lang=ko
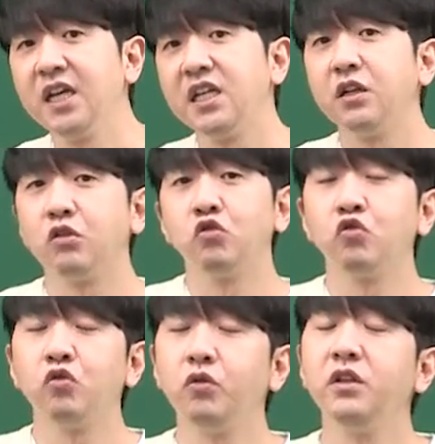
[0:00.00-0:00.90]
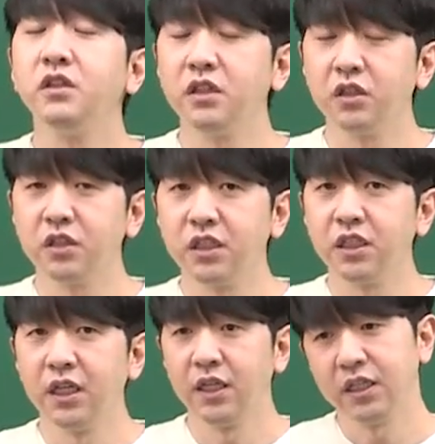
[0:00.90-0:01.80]
이런 추론
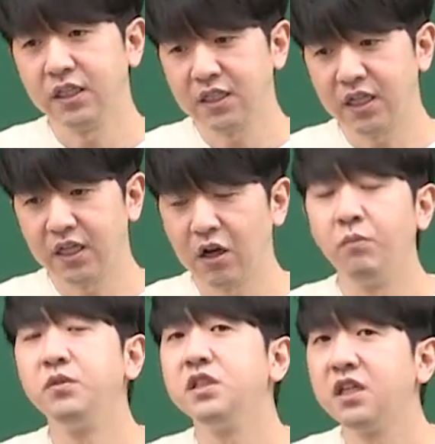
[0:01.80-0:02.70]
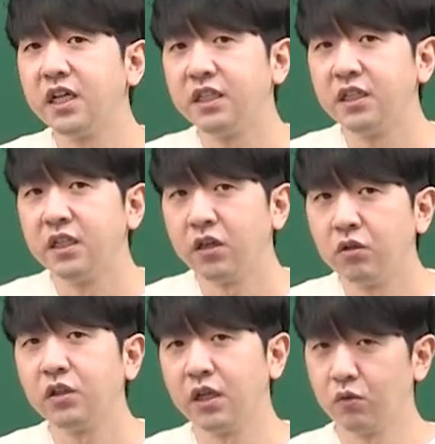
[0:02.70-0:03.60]
능력을 이제 검증하는
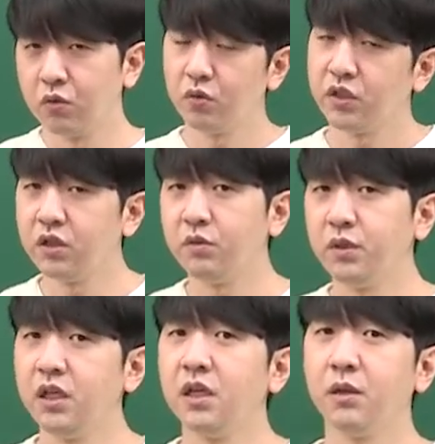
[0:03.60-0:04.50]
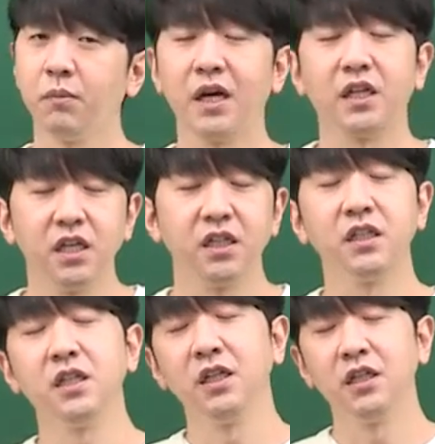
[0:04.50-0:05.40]
형태로 시험이
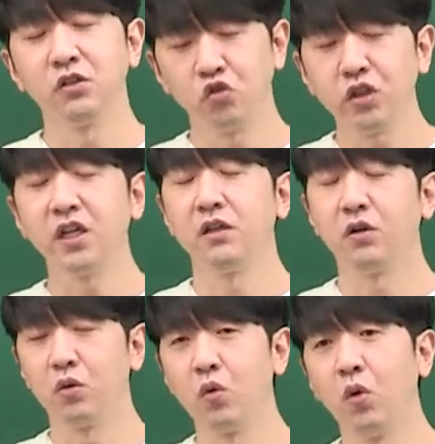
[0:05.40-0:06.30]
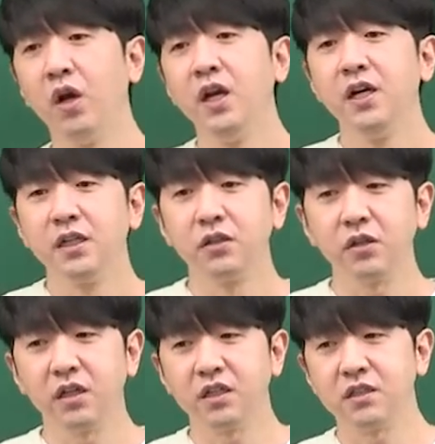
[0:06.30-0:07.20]
바뀌는 추세일 거고
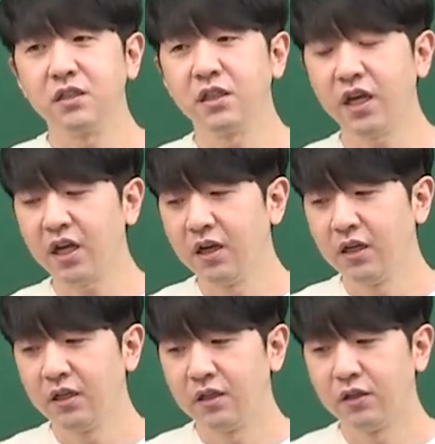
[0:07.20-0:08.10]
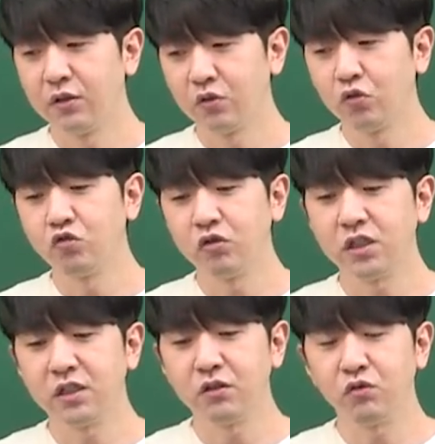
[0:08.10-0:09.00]
그렇게 됐을 때또 어,
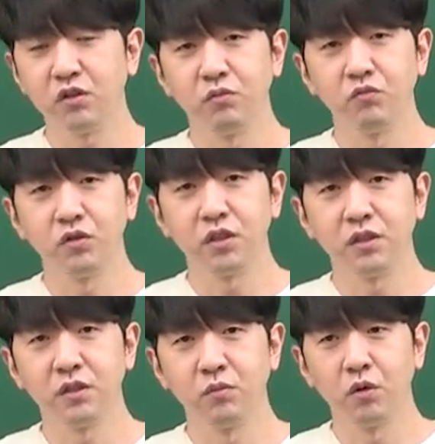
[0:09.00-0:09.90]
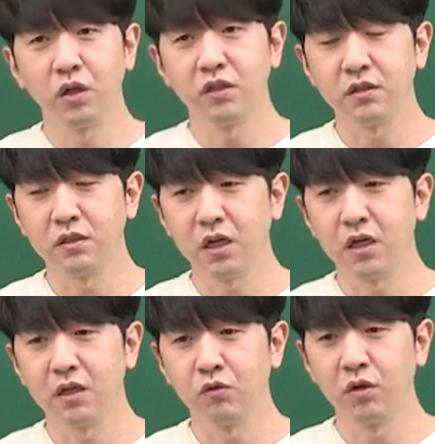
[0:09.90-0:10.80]
출제될 수 있는 문제들은 뭐가
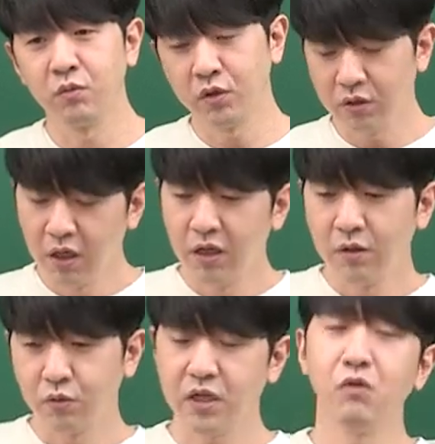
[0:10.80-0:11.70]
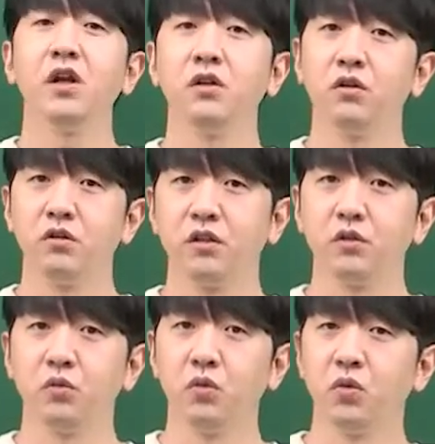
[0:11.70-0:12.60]
있을까라고 하면 뭐 생활
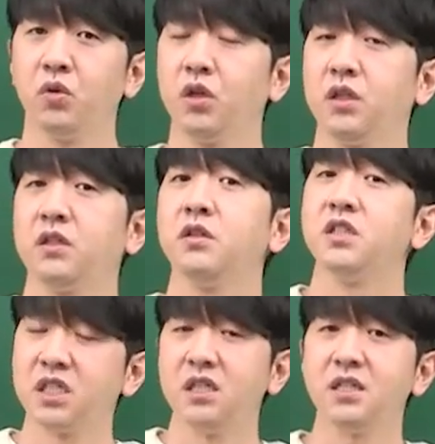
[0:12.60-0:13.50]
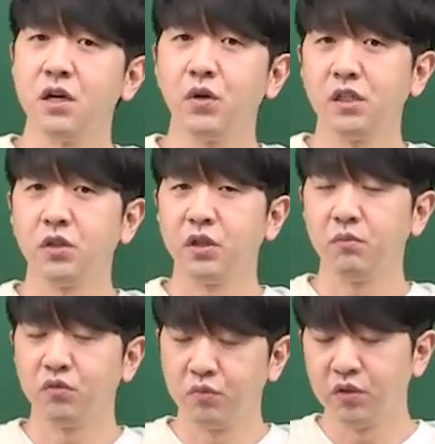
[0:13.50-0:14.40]
영어에서도 그런
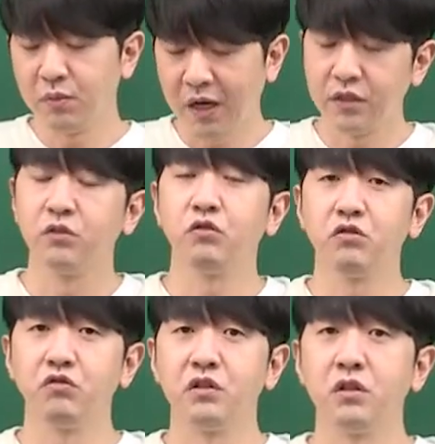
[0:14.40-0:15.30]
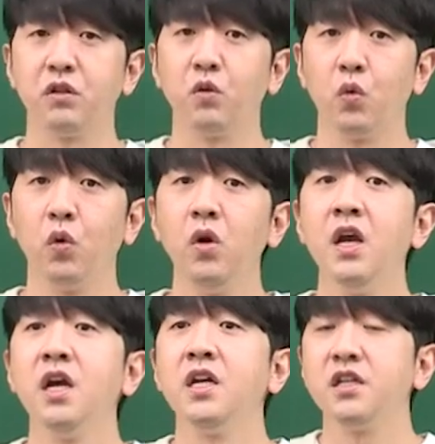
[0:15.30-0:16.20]
실생활적인 부분이 반영될 수 있을 거고
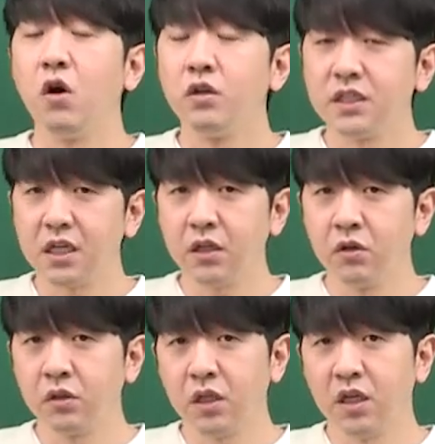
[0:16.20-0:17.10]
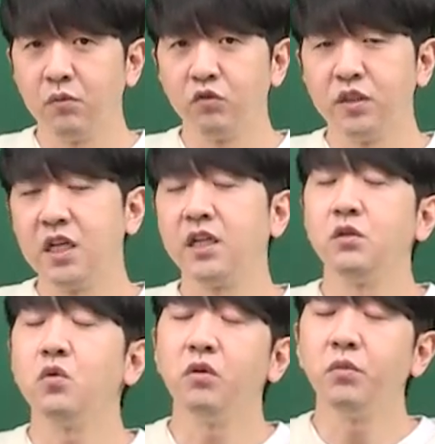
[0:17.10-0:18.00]
영작 형태의
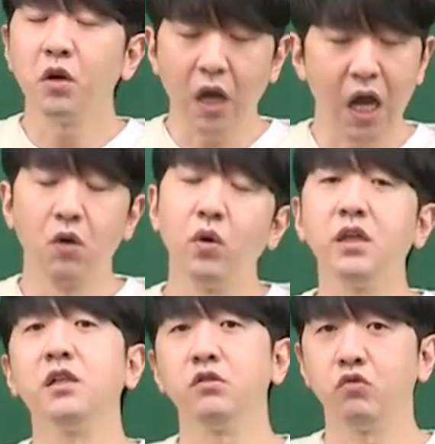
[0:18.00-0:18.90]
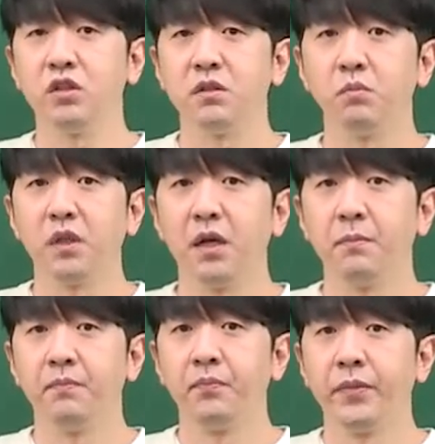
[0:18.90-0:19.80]
문장이 조금 더 강화될 수도 있습니다.
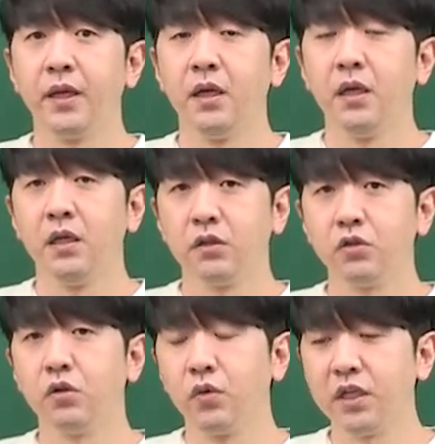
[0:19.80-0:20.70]
그렇죠?